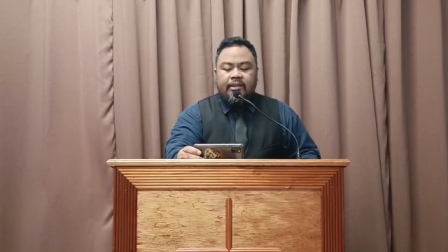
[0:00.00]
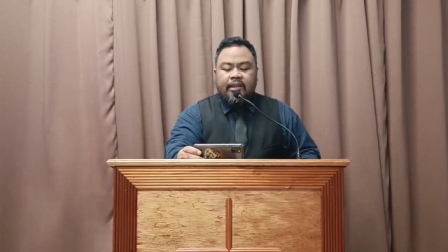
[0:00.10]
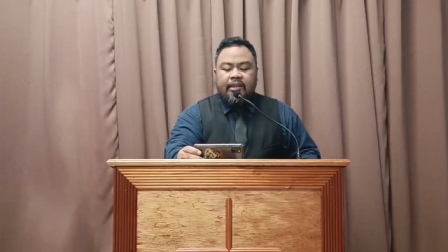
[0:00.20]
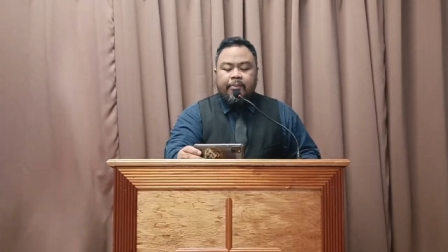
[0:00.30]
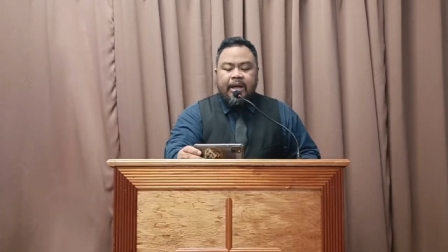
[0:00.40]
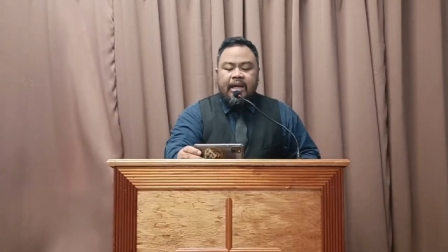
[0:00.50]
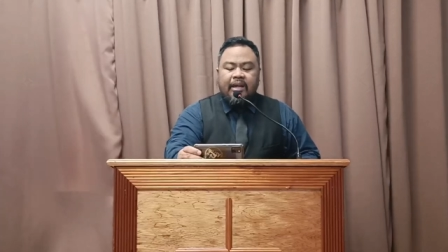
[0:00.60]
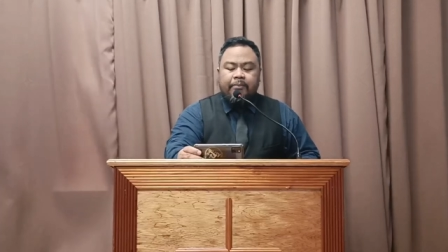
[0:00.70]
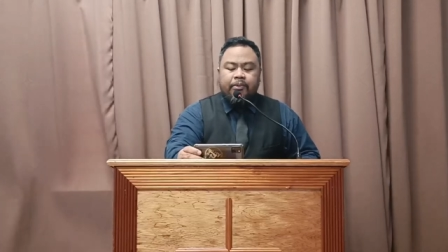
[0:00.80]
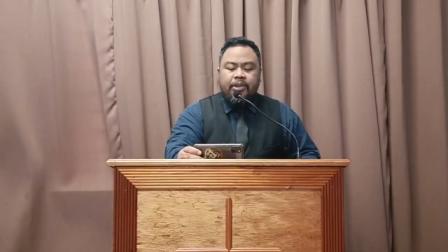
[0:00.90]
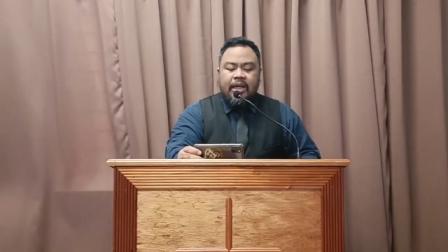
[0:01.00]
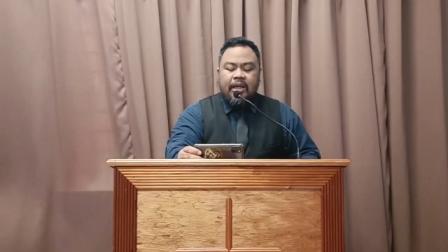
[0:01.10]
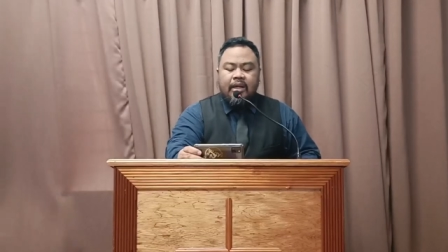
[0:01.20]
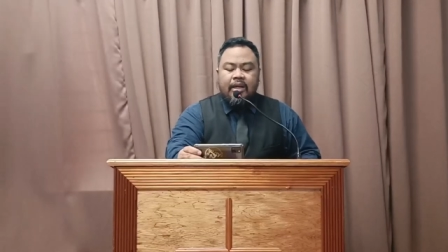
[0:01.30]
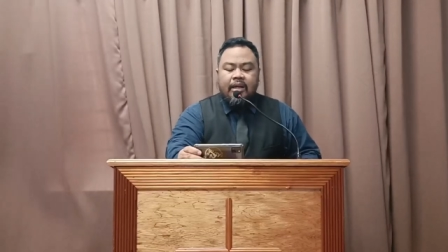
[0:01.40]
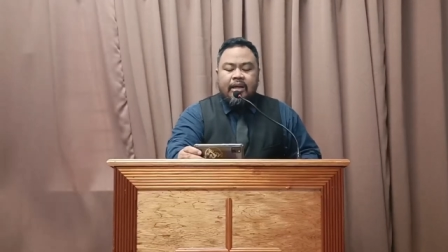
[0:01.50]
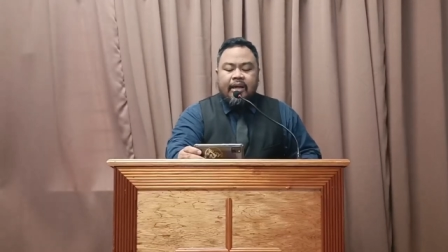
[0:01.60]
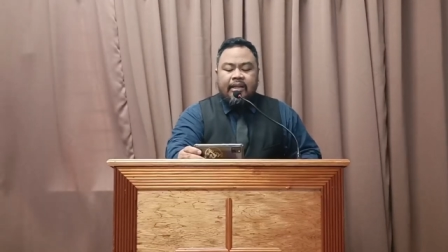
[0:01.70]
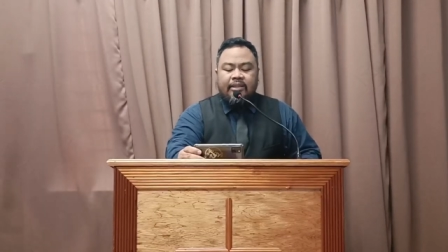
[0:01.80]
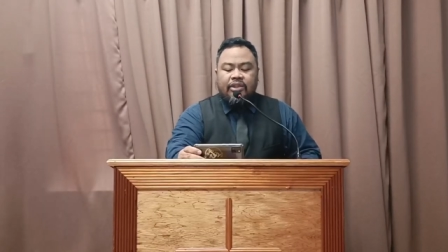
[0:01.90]
At ang pangalan po niya
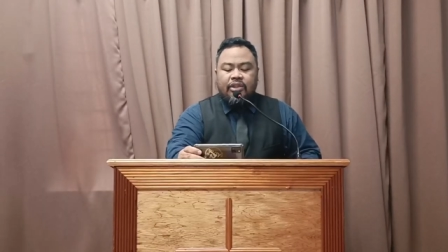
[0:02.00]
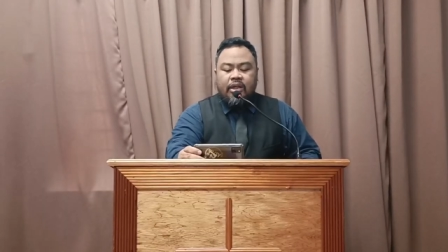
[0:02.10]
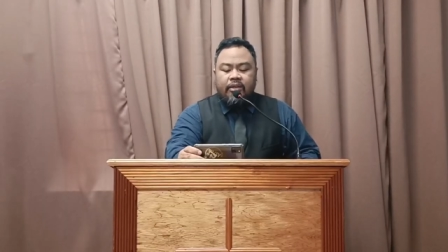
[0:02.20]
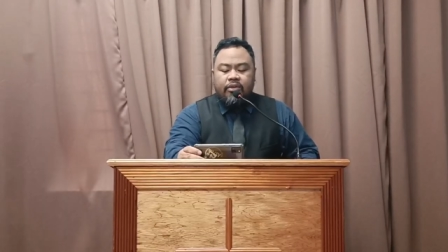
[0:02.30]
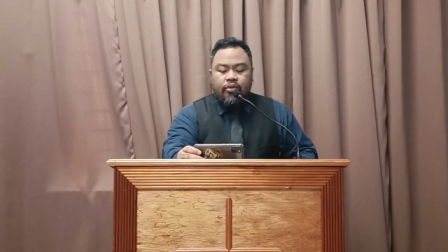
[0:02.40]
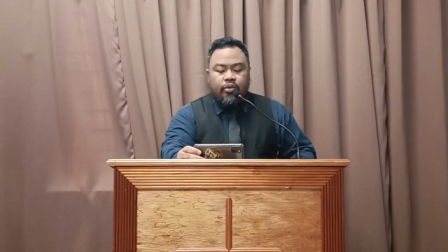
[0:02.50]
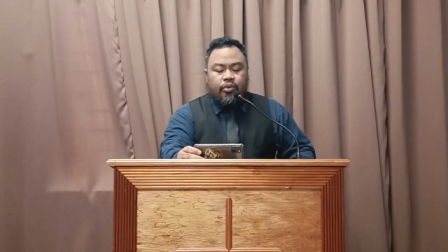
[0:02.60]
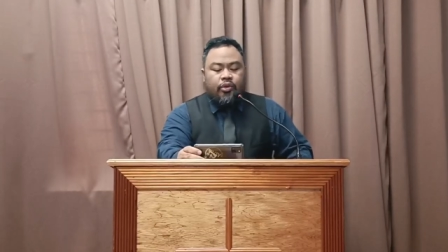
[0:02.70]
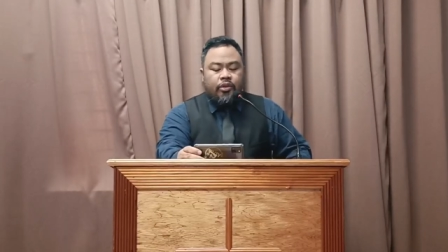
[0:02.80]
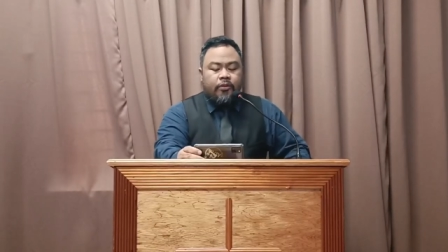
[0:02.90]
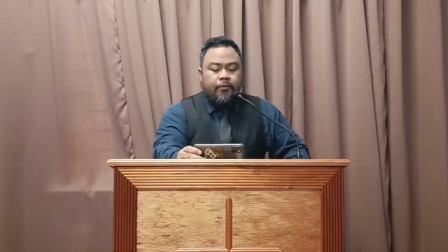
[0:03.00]
ay si John Newton.